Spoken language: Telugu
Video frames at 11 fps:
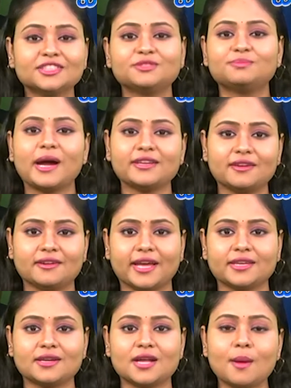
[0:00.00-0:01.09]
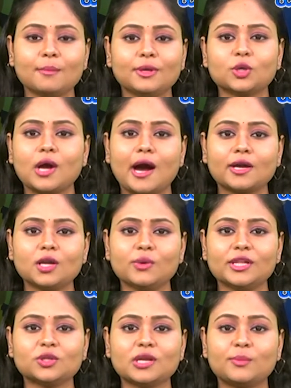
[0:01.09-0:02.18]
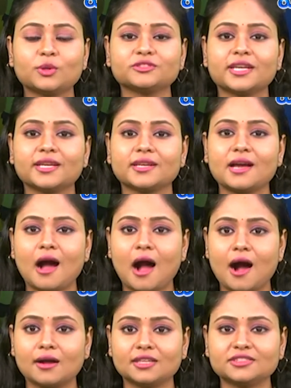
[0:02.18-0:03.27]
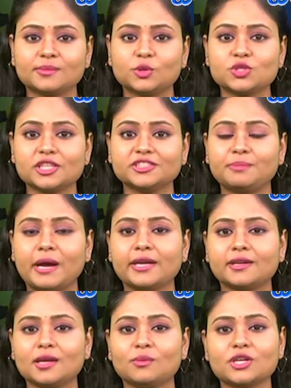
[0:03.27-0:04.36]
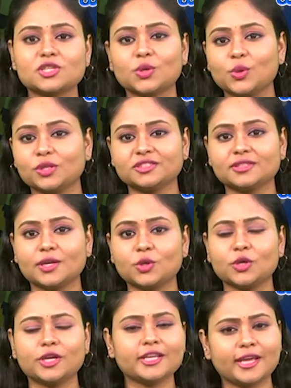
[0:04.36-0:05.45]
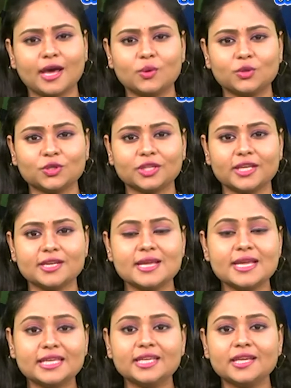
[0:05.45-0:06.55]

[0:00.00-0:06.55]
స్పైడర్ రైన్ మీరు కార్లో వెళ్తున్నప్పుడు సడన్గా ఆకాశం నుంచి స్పైడర్ల వర్షం కురిసిందనుకోండి ఎలా ఉంటుంది ఈ